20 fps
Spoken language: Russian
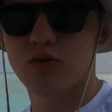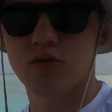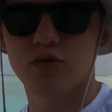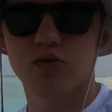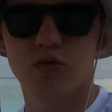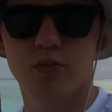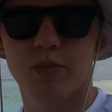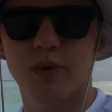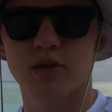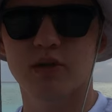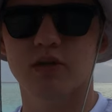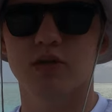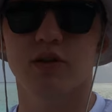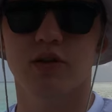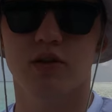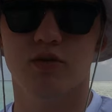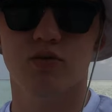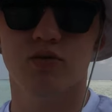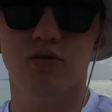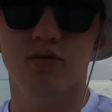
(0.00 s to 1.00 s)
ходят купаться
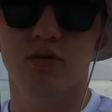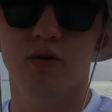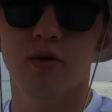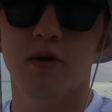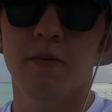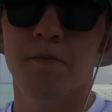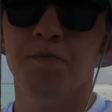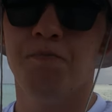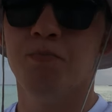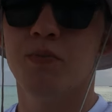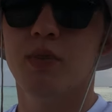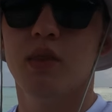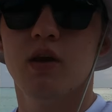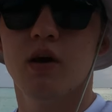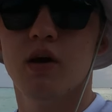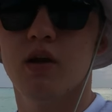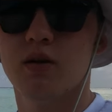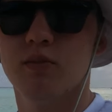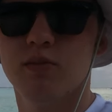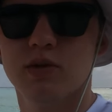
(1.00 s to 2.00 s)
на ту,
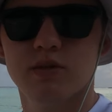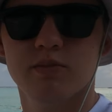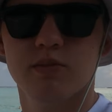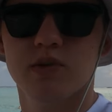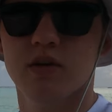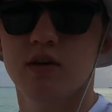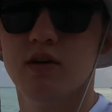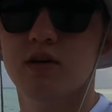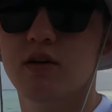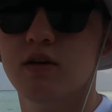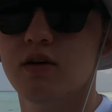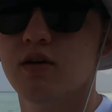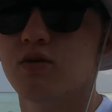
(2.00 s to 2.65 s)
а рыбок смотреть на